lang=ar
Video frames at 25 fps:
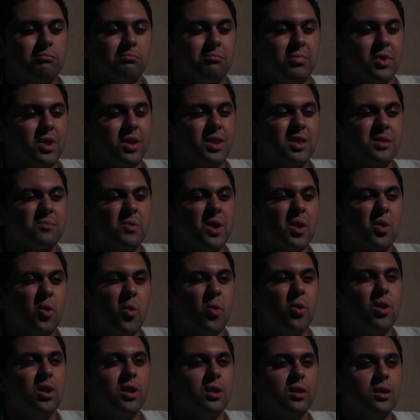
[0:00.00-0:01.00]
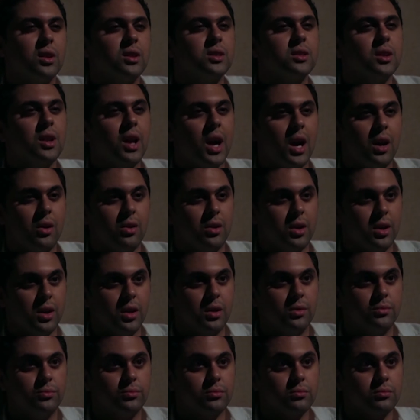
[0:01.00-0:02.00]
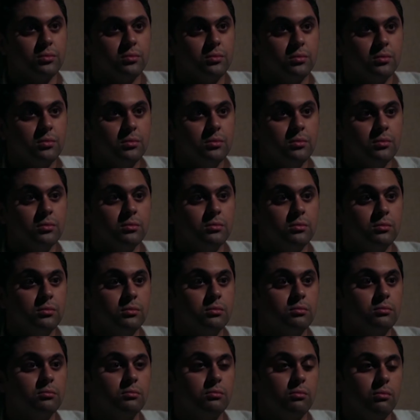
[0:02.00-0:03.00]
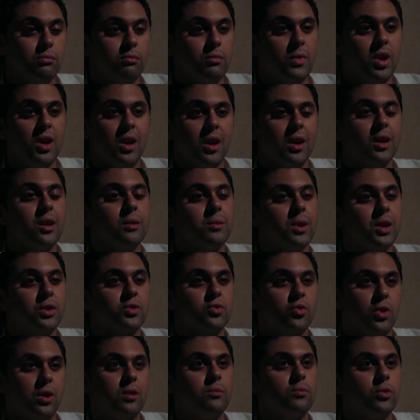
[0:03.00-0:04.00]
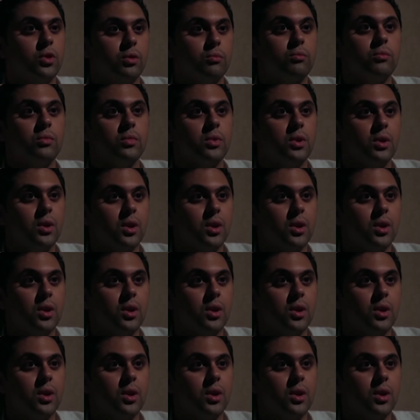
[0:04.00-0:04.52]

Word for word: بالنسبة لكل الناس اللي حواليه يجي هنا بقى سؤال مهم